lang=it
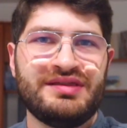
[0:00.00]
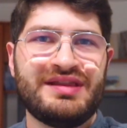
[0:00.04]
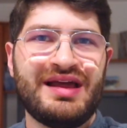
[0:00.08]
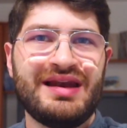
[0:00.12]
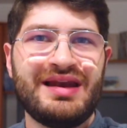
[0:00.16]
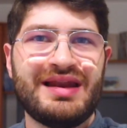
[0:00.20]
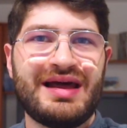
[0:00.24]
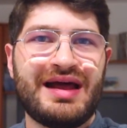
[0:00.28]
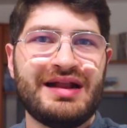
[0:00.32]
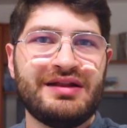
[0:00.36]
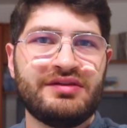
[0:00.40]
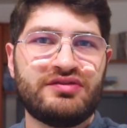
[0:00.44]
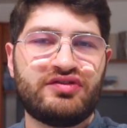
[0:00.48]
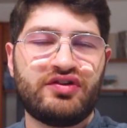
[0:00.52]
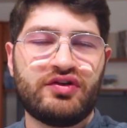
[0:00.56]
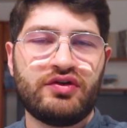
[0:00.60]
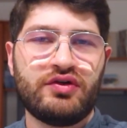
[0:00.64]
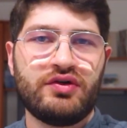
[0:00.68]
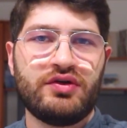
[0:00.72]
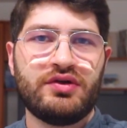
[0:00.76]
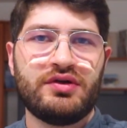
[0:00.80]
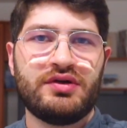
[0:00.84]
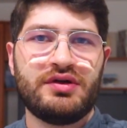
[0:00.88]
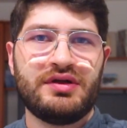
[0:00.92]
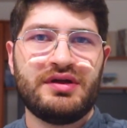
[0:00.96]

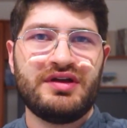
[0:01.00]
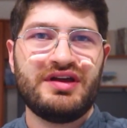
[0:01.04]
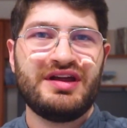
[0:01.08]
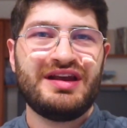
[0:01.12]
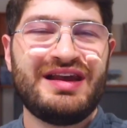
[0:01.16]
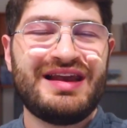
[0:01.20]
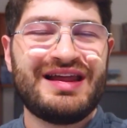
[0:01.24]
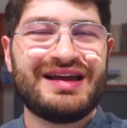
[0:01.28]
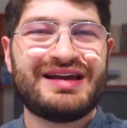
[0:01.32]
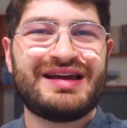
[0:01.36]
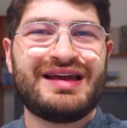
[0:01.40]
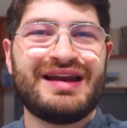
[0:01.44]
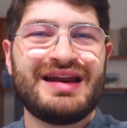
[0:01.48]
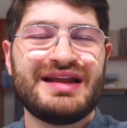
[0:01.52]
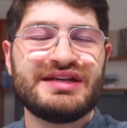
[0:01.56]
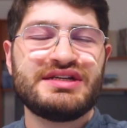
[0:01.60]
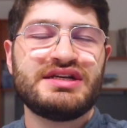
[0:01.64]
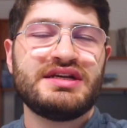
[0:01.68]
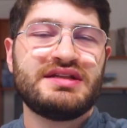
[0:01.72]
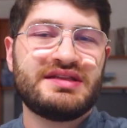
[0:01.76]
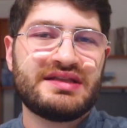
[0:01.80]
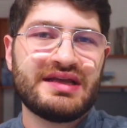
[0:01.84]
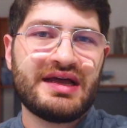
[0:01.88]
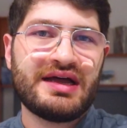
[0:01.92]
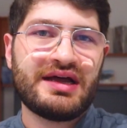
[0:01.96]
Dall'altro la
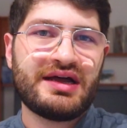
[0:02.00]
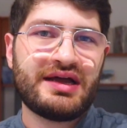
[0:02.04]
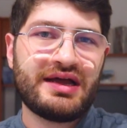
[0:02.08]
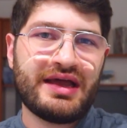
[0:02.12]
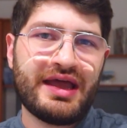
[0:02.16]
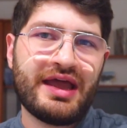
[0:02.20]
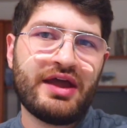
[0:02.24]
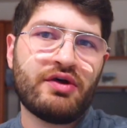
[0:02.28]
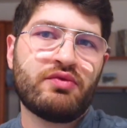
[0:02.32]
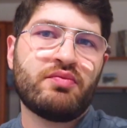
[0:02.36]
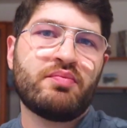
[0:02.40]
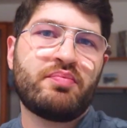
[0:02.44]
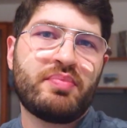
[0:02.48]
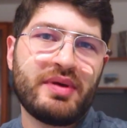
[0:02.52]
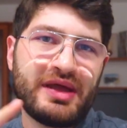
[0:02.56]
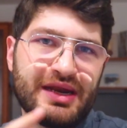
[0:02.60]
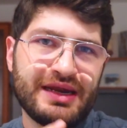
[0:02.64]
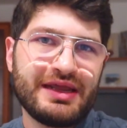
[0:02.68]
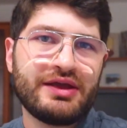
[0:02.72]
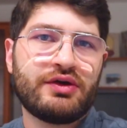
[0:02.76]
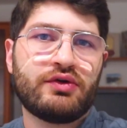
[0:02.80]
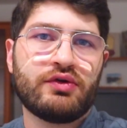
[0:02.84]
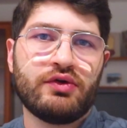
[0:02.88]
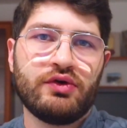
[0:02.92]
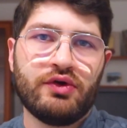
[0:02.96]
crescita è un
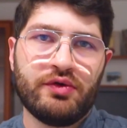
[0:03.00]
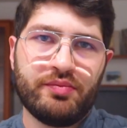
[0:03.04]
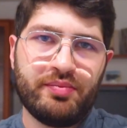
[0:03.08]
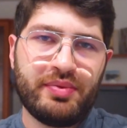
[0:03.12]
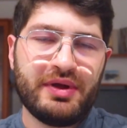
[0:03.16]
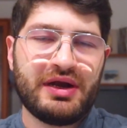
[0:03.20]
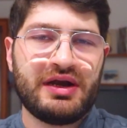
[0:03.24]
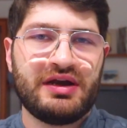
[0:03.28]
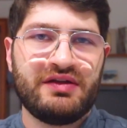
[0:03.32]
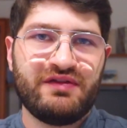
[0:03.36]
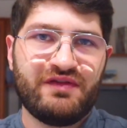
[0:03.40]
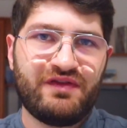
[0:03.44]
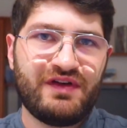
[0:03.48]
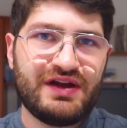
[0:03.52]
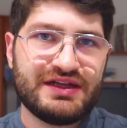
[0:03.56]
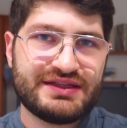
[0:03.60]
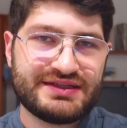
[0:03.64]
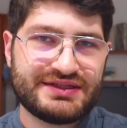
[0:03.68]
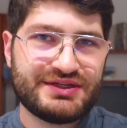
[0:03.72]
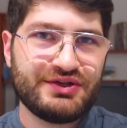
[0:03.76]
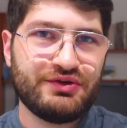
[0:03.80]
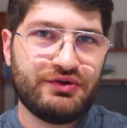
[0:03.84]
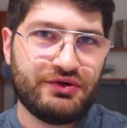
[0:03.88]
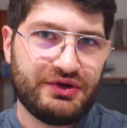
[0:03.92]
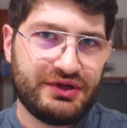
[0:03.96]
pericolo per
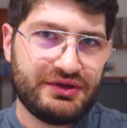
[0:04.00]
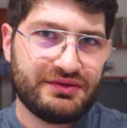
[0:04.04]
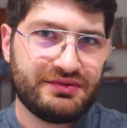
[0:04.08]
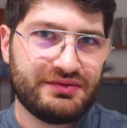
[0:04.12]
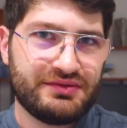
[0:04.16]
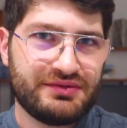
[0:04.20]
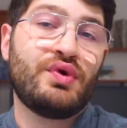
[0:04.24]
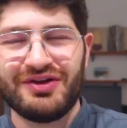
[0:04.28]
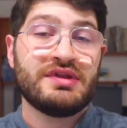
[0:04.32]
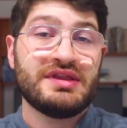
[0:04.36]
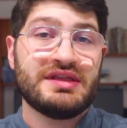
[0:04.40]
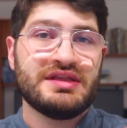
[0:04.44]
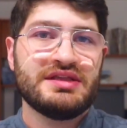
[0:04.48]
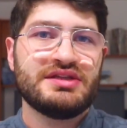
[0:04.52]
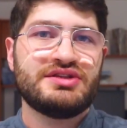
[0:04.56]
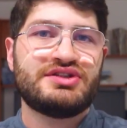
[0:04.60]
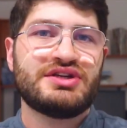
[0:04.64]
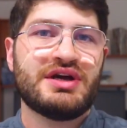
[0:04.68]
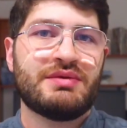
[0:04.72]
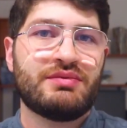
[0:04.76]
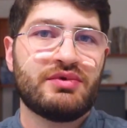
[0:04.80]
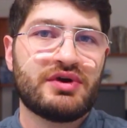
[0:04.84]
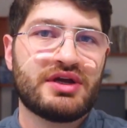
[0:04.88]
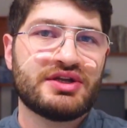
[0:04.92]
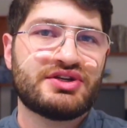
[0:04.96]
l'inflazione, quindi
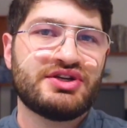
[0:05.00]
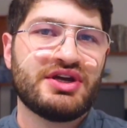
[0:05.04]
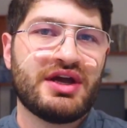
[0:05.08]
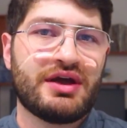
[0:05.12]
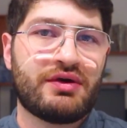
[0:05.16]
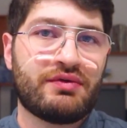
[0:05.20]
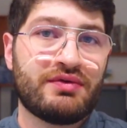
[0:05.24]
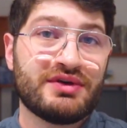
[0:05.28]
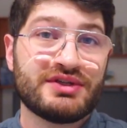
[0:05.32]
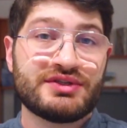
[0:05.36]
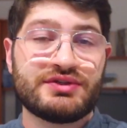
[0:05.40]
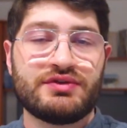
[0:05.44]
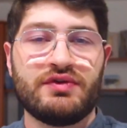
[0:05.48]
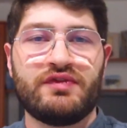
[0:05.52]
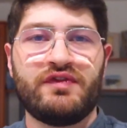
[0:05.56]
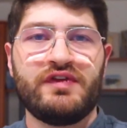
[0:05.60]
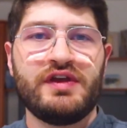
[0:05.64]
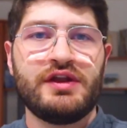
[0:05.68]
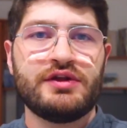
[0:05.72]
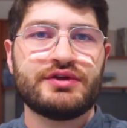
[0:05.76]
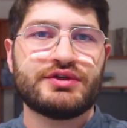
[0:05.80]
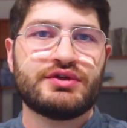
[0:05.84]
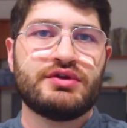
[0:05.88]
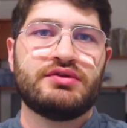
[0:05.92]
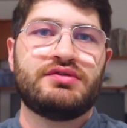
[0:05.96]
diciamo che c'è questo
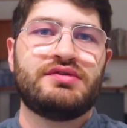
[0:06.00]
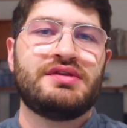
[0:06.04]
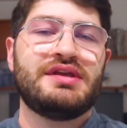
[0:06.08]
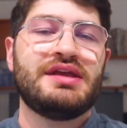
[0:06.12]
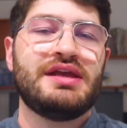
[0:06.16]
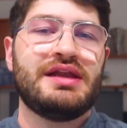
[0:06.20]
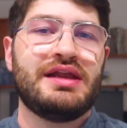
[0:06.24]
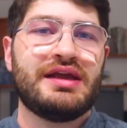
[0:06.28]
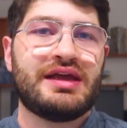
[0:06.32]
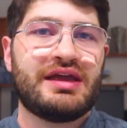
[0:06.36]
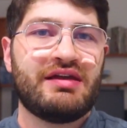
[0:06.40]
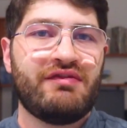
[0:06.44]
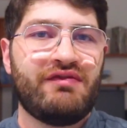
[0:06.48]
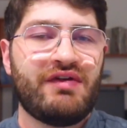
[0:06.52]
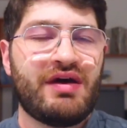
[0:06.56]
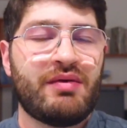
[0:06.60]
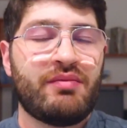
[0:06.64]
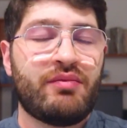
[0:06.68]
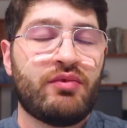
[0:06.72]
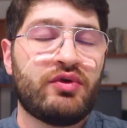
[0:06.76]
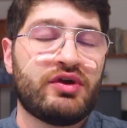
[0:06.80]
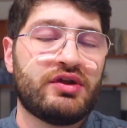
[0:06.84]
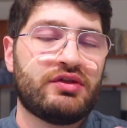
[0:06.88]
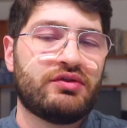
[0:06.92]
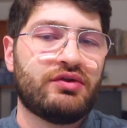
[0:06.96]
filo sottile che va
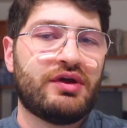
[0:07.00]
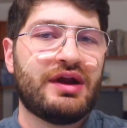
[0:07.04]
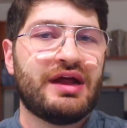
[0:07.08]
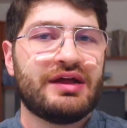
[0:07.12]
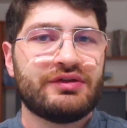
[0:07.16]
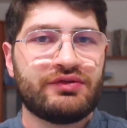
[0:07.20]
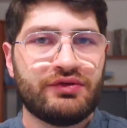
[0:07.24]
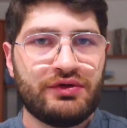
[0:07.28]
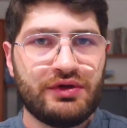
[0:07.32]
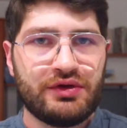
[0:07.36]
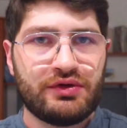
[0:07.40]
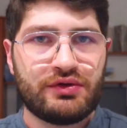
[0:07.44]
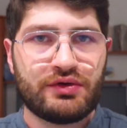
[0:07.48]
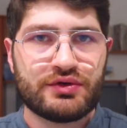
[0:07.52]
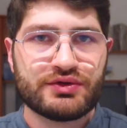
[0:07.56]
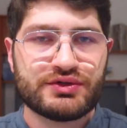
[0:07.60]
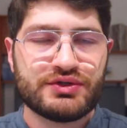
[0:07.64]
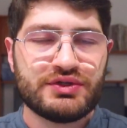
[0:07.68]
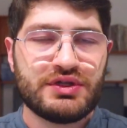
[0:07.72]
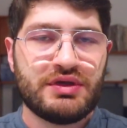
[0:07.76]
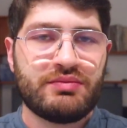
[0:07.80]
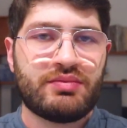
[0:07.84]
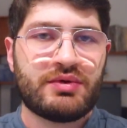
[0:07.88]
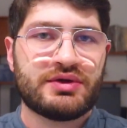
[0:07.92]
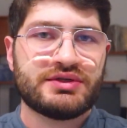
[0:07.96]
monitorato nel
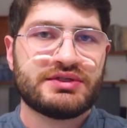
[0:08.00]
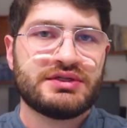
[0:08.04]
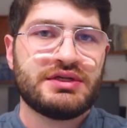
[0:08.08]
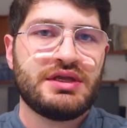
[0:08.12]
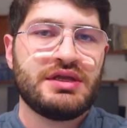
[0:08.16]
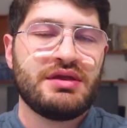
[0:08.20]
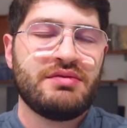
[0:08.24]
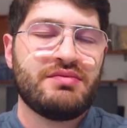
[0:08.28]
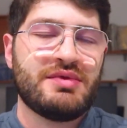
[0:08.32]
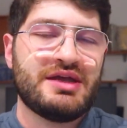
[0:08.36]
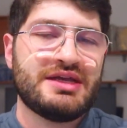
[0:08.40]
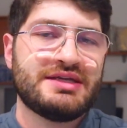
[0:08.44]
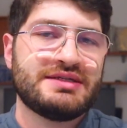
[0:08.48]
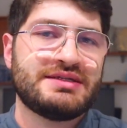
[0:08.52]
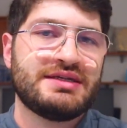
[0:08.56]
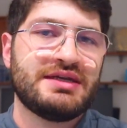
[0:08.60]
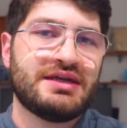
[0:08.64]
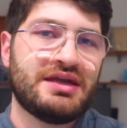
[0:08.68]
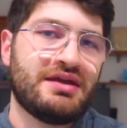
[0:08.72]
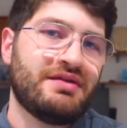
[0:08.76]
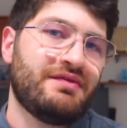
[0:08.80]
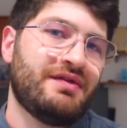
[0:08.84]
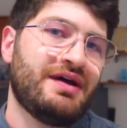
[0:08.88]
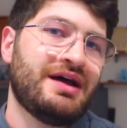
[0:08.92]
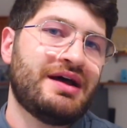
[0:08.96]
corso dei prossimi mesi,
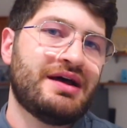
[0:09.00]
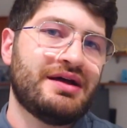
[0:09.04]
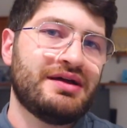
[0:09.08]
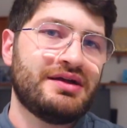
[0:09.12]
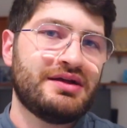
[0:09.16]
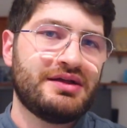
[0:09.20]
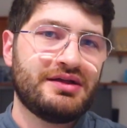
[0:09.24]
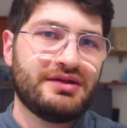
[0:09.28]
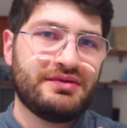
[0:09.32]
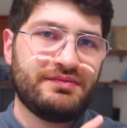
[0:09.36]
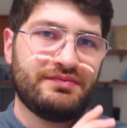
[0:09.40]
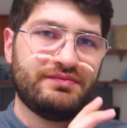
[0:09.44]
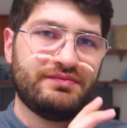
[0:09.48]
che va